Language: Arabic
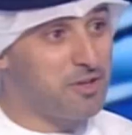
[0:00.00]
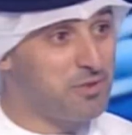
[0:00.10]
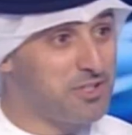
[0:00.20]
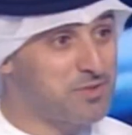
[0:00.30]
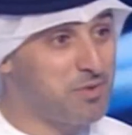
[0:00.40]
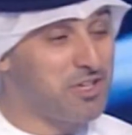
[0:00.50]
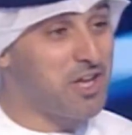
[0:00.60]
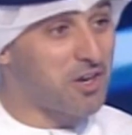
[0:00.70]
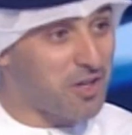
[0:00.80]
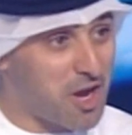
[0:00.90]
آه، بالنسبه
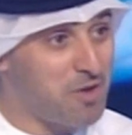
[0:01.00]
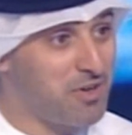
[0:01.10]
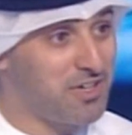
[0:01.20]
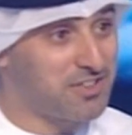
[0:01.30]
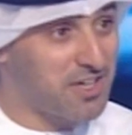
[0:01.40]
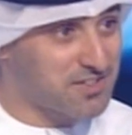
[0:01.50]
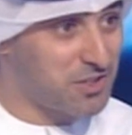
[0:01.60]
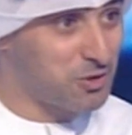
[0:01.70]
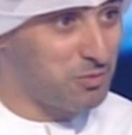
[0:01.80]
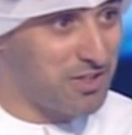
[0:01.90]
للارقام التي
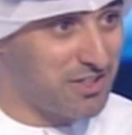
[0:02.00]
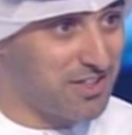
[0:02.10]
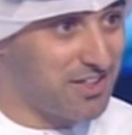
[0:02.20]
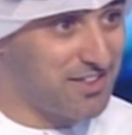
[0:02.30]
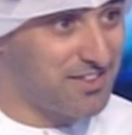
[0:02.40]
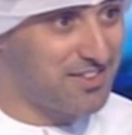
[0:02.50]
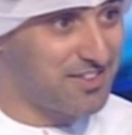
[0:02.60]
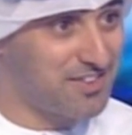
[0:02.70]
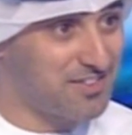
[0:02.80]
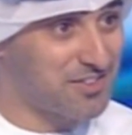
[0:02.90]
حصلتم عليها
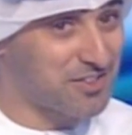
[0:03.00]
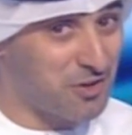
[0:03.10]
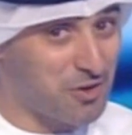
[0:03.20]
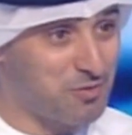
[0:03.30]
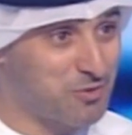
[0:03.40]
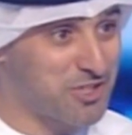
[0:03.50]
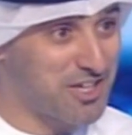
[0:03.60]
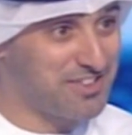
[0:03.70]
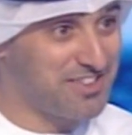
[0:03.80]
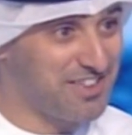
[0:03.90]
نعم.
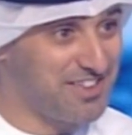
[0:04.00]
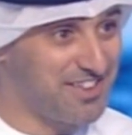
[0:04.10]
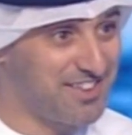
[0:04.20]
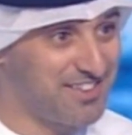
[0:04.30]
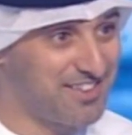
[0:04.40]
المشاهدين عليها